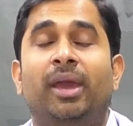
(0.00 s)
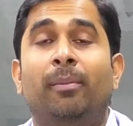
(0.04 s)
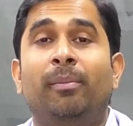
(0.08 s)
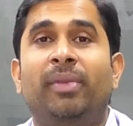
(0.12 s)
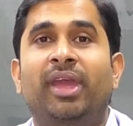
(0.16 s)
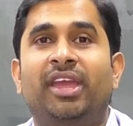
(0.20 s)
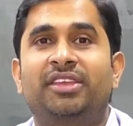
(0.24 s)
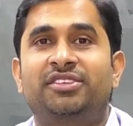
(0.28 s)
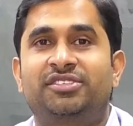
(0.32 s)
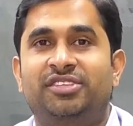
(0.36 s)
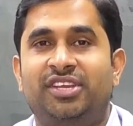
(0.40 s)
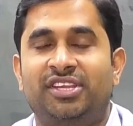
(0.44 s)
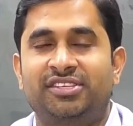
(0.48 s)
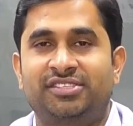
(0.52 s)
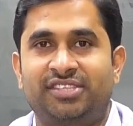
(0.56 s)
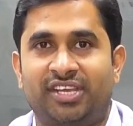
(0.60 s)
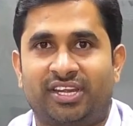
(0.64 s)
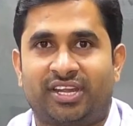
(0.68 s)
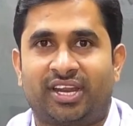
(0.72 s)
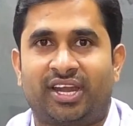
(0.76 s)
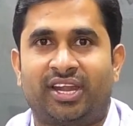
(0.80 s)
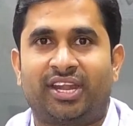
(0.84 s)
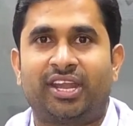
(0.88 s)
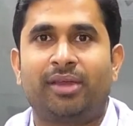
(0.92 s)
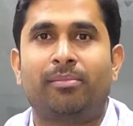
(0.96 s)
ఎంహెచ్టి
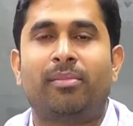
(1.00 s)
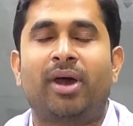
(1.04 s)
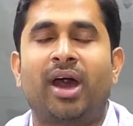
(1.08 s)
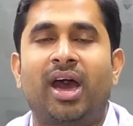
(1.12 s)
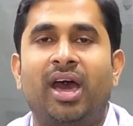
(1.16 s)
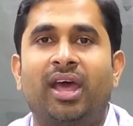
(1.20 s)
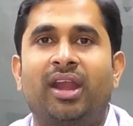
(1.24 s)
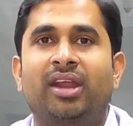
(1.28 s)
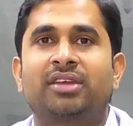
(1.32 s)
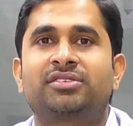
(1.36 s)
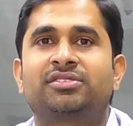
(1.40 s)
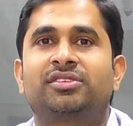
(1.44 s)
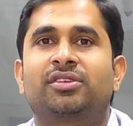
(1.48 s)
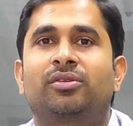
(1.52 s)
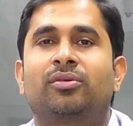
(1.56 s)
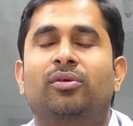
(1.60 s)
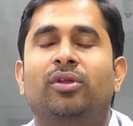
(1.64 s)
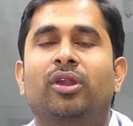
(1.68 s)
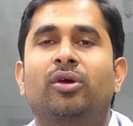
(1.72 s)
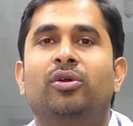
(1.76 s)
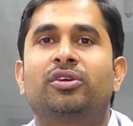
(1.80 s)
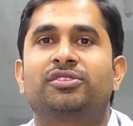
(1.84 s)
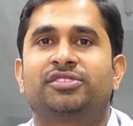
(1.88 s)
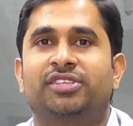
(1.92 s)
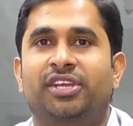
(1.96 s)
సెట్ అంటే మహారాష్ట్ర
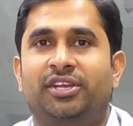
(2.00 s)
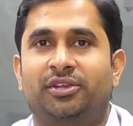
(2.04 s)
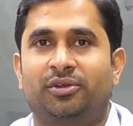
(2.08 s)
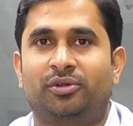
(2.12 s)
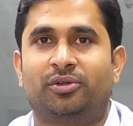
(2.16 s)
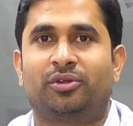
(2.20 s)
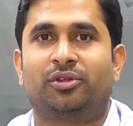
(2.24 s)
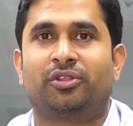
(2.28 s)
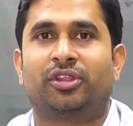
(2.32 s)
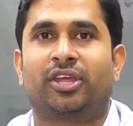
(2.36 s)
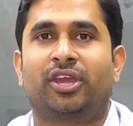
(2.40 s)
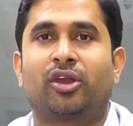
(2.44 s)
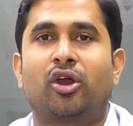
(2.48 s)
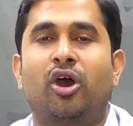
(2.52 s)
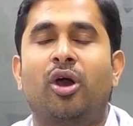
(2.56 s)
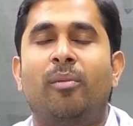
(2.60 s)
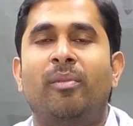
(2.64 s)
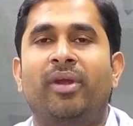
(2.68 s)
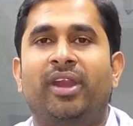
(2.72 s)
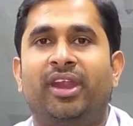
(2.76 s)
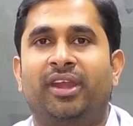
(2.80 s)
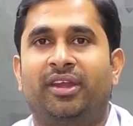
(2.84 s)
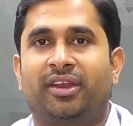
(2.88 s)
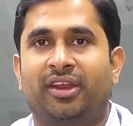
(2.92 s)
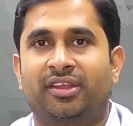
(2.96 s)
కూడా ఒక సెట్ ఉంటుంది
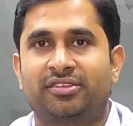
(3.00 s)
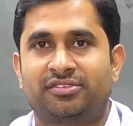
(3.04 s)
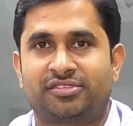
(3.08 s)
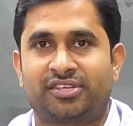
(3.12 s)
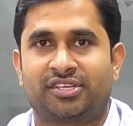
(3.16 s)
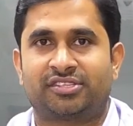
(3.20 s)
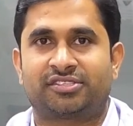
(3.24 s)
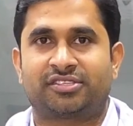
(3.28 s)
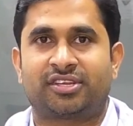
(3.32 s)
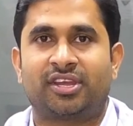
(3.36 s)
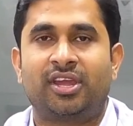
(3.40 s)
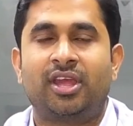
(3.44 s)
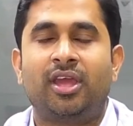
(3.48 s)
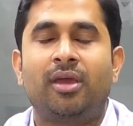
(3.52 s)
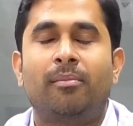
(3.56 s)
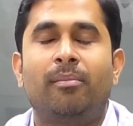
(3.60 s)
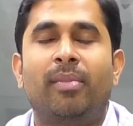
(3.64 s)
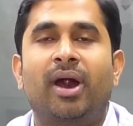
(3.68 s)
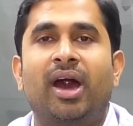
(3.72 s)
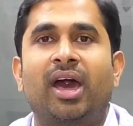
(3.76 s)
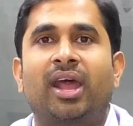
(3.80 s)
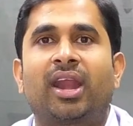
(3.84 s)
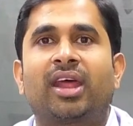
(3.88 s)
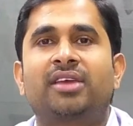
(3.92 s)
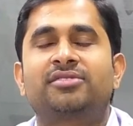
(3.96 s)
కామన్ ఎంట్రెన్స్ టెస్ట్
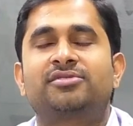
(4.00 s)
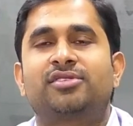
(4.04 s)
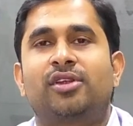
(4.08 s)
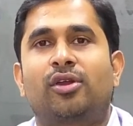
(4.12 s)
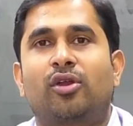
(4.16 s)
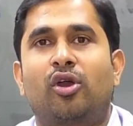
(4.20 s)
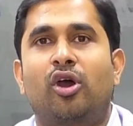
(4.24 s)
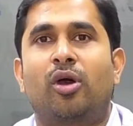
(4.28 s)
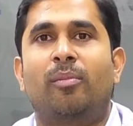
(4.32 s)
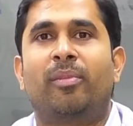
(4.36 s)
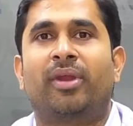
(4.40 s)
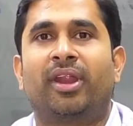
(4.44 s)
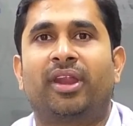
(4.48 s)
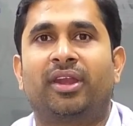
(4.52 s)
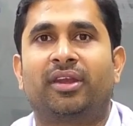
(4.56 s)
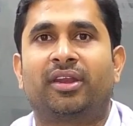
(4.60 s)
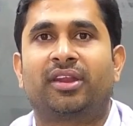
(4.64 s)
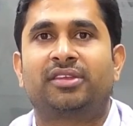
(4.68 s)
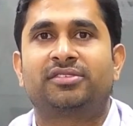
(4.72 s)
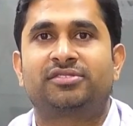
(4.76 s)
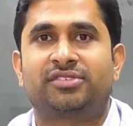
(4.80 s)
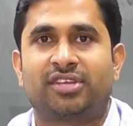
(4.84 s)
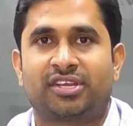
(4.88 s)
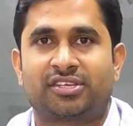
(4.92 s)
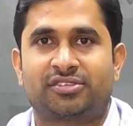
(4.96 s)
మహారాష్ట్ర కామన్
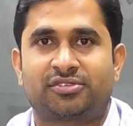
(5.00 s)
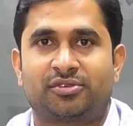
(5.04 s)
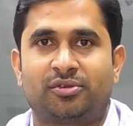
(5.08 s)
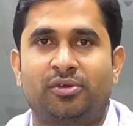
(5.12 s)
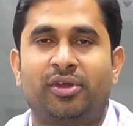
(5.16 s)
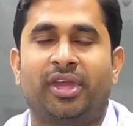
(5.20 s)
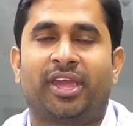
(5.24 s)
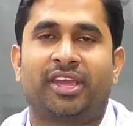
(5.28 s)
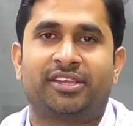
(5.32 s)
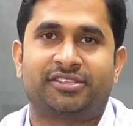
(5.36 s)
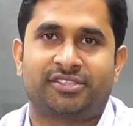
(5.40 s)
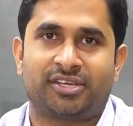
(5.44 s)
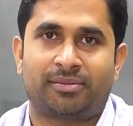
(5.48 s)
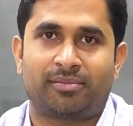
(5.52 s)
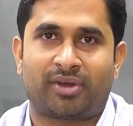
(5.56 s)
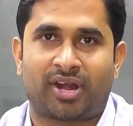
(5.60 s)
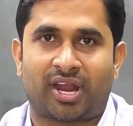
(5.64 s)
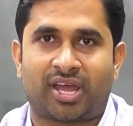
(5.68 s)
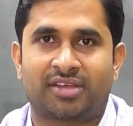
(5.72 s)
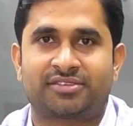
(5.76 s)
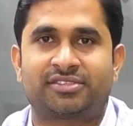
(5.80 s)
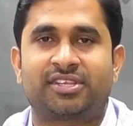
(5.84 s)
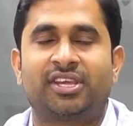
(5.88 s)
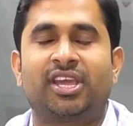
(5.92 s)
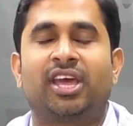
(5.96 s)
ఎంట్రెన్స్ టెస్ట్లో ఎగ్జామ్
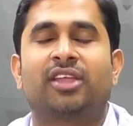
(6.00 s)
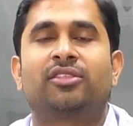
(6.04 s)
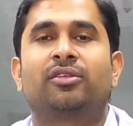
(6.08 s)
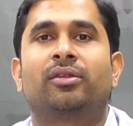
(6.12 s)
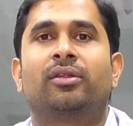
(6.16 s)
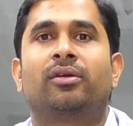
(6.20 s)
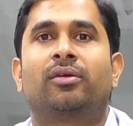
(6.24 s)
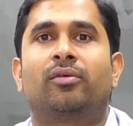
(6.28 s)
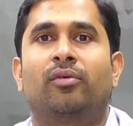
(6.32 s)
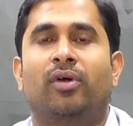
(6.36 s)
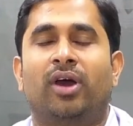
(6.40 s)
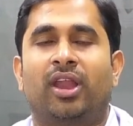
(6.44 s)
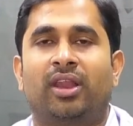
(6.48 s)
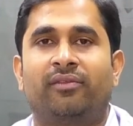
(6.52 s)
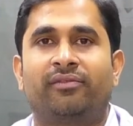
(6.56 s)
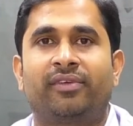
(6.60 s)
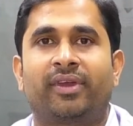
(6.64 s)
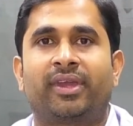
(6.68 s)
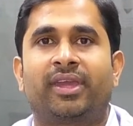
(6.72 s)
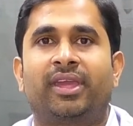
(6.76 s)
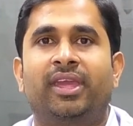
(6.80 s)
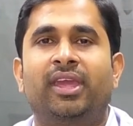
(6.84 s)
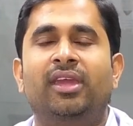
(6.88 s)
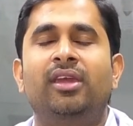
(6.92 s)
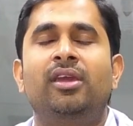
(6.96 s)
రాసి అందులో
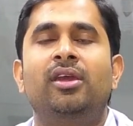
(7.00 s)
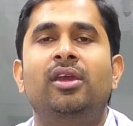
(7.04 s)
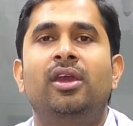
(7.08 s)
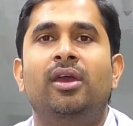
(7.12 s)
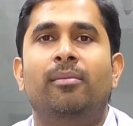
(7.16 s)
క్వాలిఫై అయ్యి